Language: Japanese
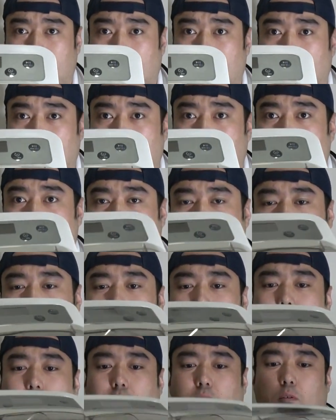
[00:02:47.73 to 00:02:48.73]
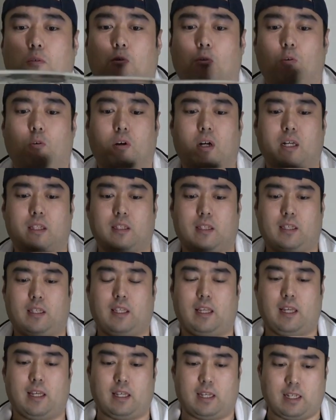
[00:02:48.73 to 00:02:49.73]
えー、粉を入れるところがあっ
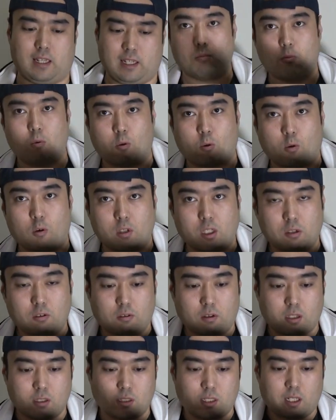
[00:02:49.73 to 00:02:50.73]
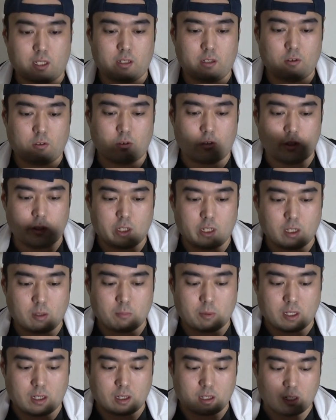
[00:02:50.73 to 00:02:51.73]
てもう粉とか材料を入れ
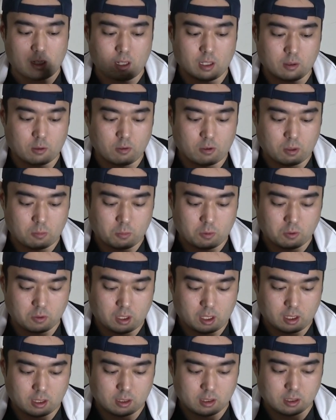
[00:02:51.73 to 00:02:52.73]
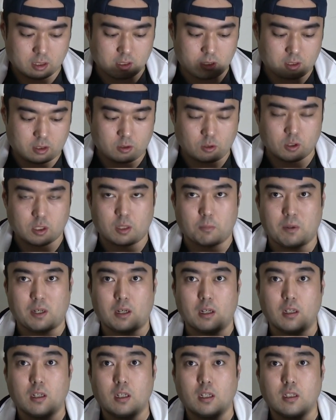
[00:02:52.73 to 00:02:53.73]
ればあとはもうねスイッチを押せ
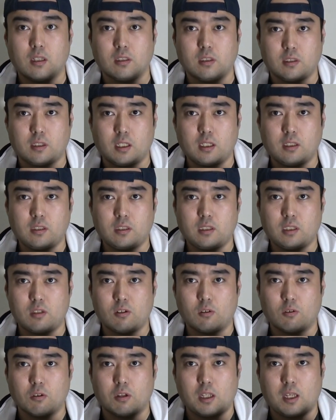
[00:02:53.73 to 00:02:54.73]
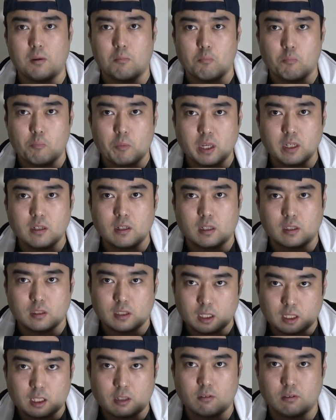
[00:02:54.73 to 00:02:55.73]
ば全自動で麺が
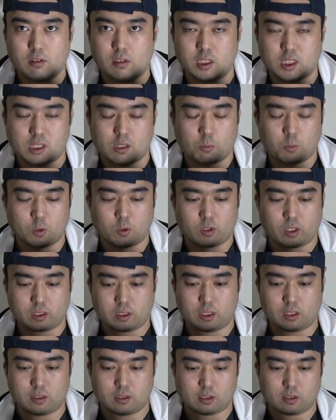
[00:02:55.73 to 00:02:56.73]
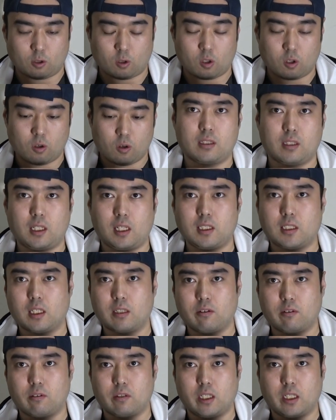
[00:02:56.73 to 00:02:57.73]
できるって代物らしいんですよ D
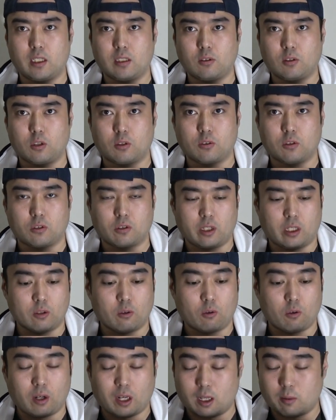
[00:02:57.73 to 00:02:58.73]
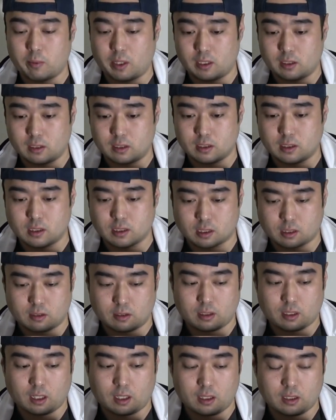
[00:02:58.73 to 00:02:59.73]
チャンネルねちょくちょくあのラーメン作っ
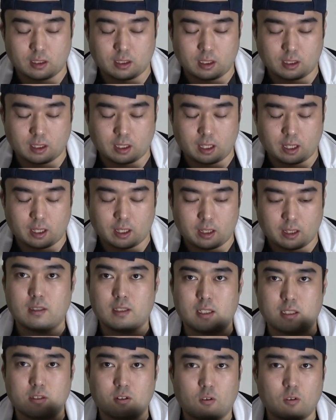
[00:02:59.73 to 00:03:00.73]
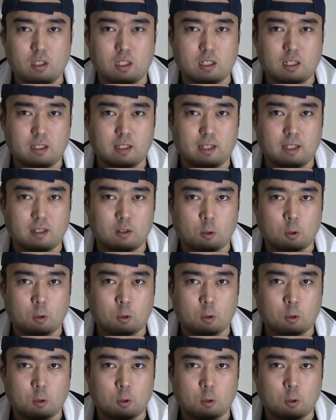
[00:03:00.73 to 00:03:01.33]
ていてでその中で